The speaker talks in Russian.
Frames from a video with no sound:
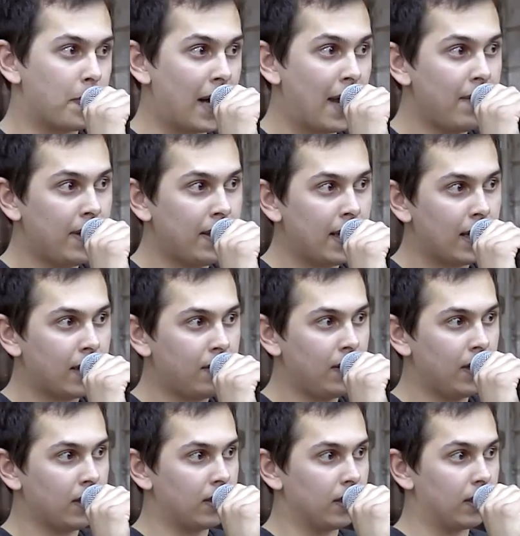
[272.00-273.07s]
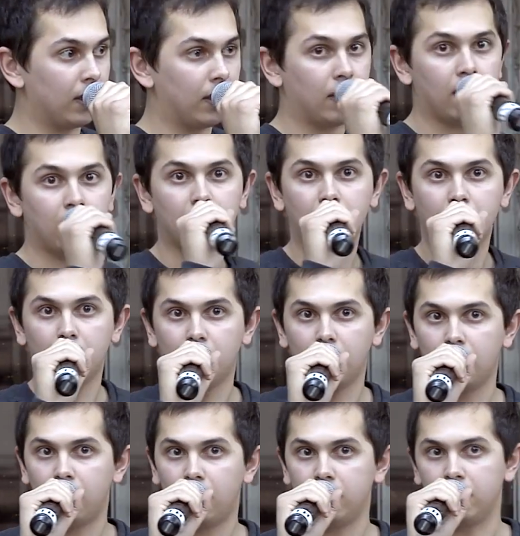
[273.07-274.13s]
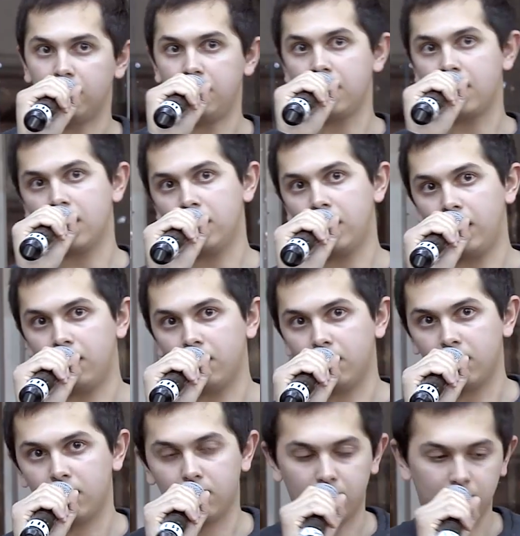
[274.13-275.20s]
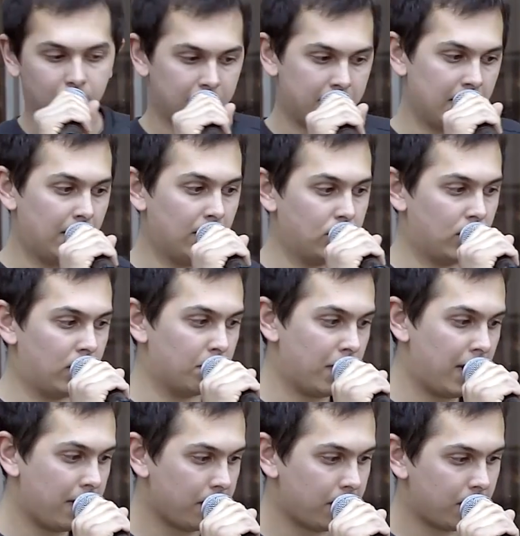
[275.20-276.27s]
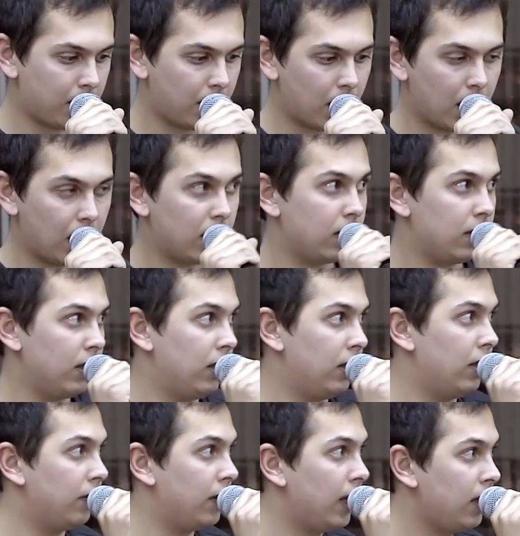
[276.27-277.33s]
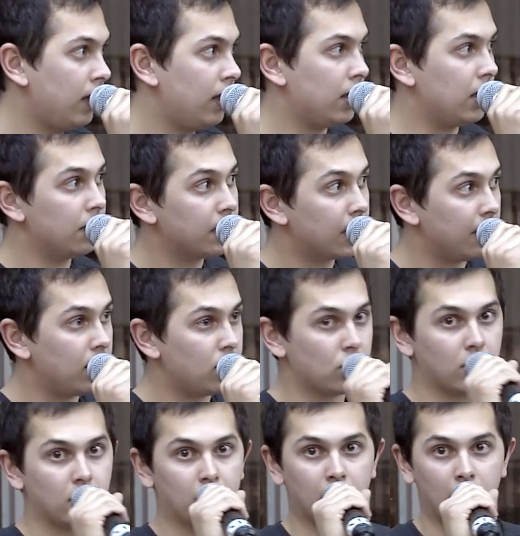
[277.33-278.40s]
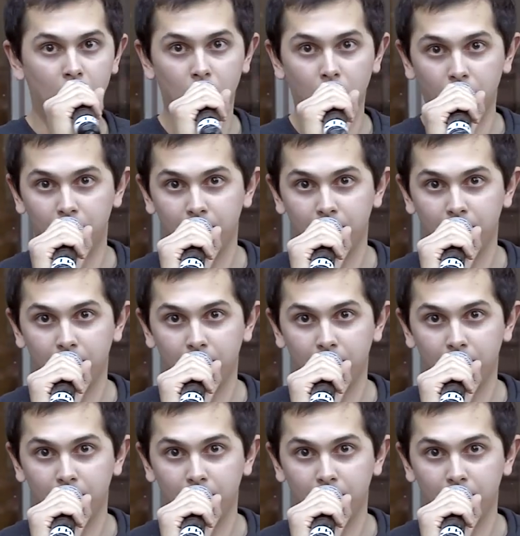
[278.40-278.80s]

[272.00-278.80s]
Правильные ответы. Это Николай Васильевич Немаев и Евгений Никифорович Королев.